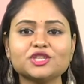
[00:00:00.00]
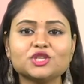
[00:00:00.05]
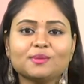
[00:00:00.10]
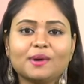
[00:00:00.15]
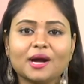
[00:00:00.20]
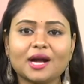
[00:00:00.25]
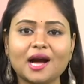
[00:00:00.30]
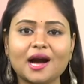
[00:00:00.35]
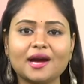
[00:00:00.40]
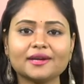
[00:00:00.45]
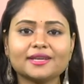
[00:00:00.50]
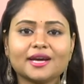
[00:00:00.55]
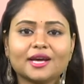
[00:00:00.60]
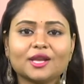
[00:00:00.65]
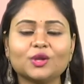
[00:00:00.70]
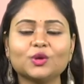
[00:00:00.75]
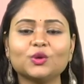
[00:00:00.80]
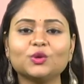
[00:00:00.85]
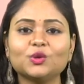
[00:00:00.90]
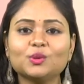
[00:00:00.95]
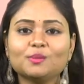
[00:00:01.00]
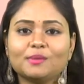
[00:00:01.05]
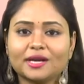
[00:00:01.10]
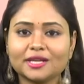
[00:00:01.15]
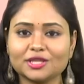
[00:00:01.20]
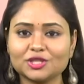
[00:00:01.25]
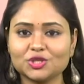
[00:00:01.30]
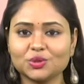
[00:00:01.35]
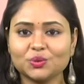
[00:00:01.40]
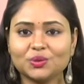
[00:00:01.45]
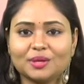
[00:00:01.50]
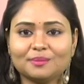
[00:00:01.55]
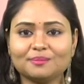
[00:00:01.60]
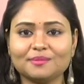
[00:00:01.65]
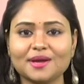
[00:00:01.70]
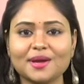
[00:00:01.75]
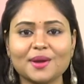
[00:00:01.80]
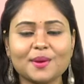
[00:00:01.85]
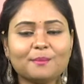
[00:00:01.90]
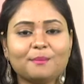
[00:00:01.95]
ఏ శుభకార్యాల్లోనూ మనం
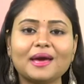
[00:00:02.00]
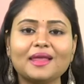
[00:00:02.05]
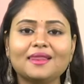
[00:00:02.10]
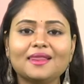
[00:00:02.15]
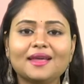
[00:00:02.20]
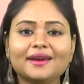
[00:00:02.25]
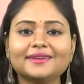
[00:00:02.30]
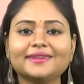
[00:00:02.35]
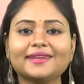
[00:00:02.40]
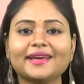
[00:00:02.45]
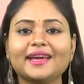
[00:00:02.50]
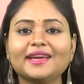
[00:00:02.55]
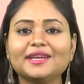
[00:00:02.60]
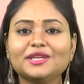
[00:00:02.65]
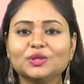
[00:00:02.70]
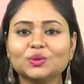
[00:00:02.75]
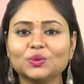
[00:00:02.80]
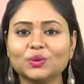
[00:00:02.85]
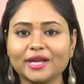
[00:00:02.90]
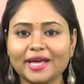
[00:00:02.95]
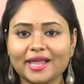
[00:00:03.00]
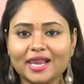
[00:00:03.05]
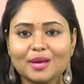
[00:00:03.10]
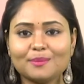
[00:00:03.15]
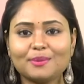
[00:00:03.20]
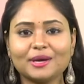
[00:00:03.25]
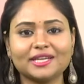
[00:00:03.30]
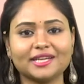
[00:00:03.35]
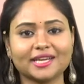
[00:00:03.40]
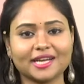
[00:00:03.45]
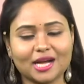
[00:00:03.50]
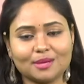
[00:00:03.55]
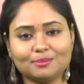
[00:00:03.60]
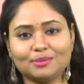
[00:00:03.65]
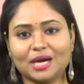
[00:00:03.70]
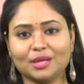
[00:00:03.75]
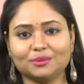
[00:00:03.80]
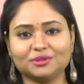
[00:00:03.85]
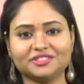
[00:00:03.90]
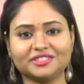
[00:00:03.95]
చూడం పెళ్ళంటే నూరేళ్ల
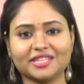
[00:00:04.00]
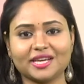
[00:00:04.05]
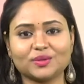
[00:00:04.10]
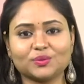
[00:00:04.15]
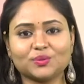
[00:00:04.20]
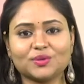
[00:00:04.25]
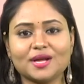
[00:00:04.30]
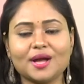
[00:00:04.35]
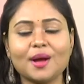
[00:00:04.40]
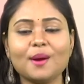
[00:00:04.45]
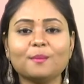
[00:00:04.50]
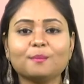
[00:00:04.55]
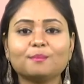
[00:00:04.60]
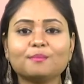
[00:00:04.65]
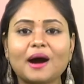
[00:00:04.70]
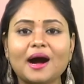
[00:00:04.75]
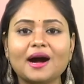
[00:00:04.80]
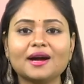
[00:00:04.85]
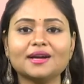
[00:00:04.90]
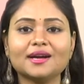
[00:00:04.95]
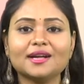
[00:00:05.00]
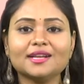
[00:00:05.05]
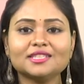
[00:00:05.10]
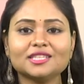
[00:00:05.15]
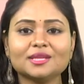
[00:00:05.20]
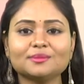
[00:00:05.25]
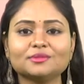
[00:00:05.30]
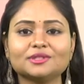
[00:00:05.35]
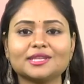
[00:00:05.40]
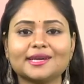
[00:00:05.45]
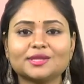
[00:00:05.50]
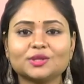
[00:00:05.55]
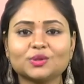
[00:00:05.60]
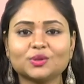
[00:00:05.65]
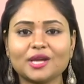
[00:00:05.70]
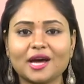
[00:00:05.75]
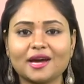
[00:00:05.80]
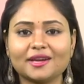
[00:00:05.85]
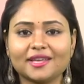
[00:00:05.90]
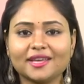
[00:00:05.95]
పంటగా భావిస్తారు మాంగళ్యం
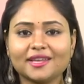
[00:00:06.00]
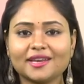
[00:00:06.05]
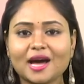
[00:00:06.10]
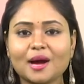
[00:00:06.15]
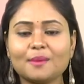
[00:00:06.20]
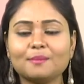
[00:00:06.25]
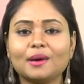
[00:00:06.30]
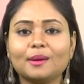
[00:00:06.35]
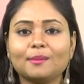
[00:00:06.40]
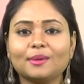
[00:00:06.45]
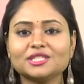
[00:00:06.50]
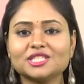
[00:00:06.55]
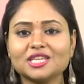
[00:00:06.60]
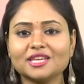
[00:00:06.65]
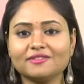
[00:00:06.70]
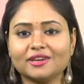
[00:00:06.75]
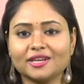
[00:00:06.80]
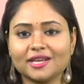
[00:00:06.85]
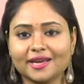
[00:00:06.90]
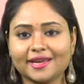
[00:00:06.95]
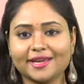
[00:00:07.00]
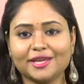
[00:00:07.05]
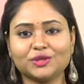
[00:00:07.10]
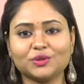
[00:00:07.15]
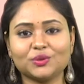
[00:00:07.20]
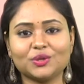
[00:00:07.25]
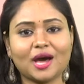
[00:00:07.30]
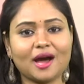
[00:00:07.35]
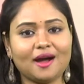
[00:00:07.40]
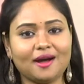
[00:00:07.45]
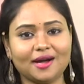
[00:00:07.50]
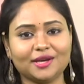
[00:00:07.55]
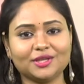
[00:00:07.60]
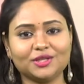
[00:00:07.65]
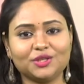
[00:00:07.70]
తంతునానేనా మమ జీవన హేతునా